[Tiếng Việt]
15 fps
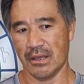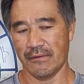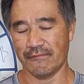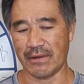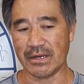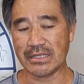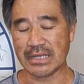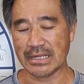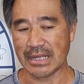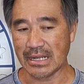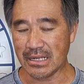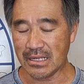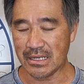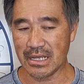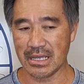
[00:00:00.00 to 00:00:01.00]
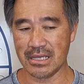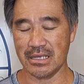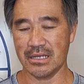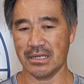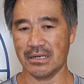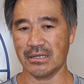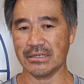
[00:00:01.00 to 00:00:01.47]
và nó sẽ đánh đi
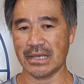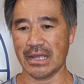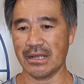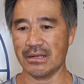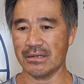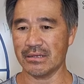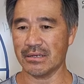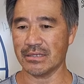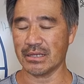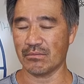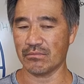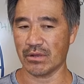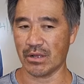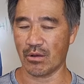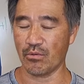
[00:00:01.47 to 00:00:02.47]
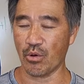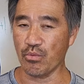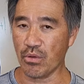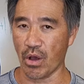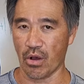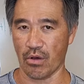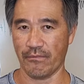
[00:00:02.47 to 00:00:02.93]
nó sẽ nó sẽ không, không
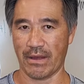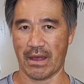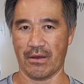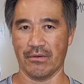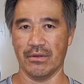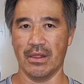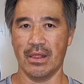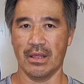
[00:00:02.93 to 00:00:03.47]
ủng hộ vào